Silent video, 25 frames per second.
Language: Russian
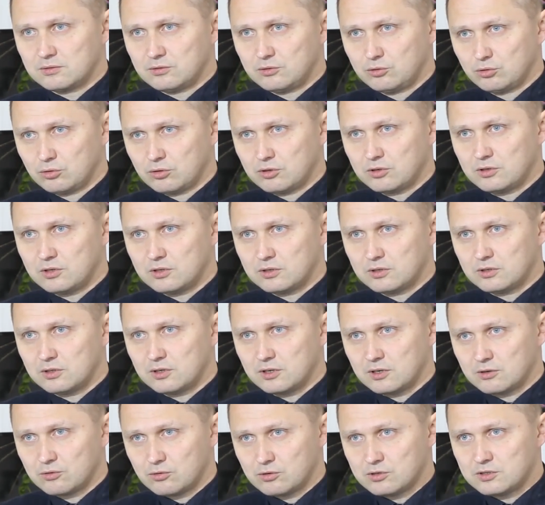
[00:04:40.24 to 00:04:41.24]
тухнет, и
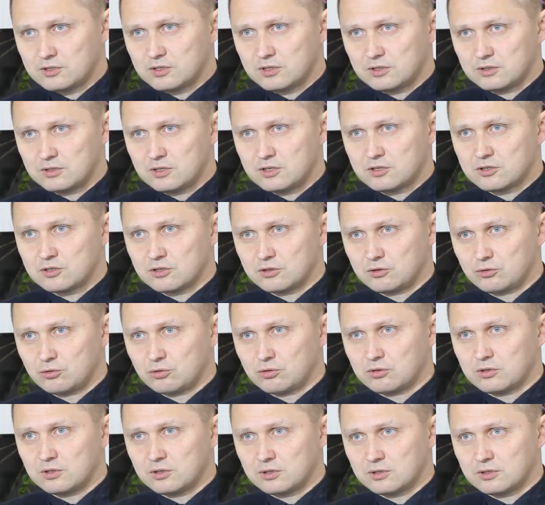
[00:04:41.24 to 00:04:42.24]
огонь сердечный
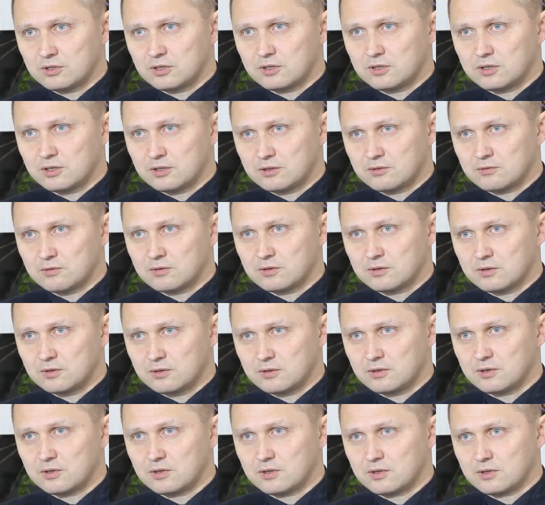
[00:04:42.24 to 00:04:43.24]
тухнет, и от этого
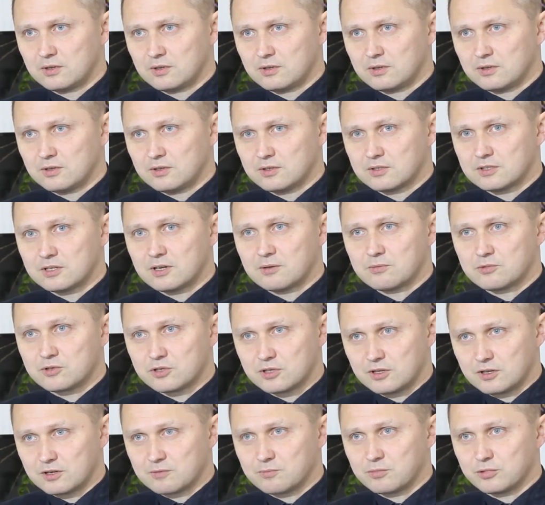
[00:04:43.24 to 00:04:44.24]
и сам
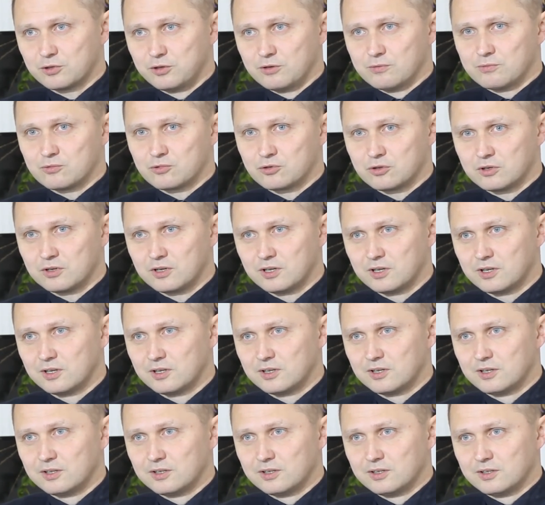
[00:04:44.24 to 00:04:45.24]
человек потом уже
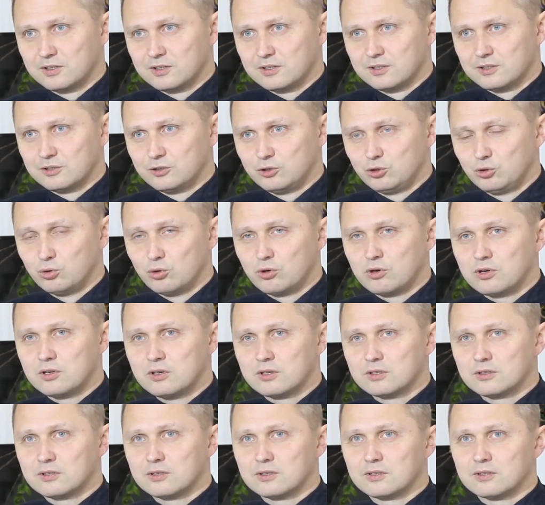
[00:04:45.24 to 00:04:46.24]

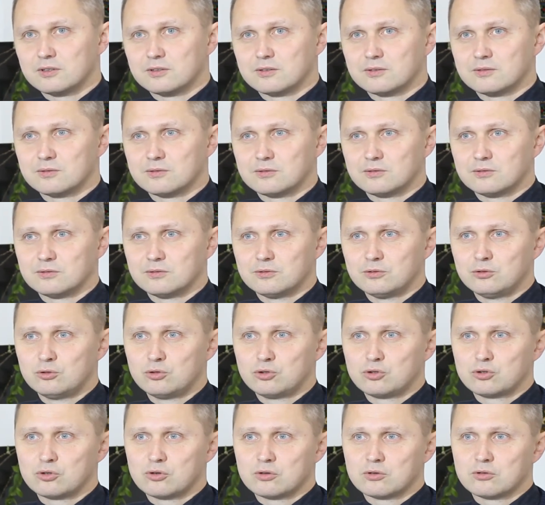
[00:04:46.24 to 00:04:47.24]
тухнет, и
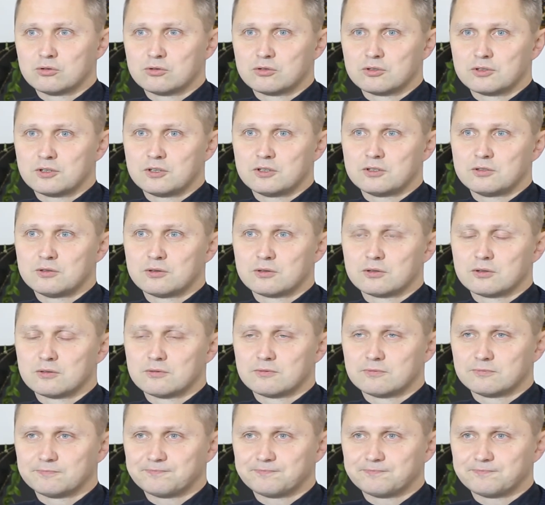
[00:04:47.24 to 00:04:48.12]
душок уже идет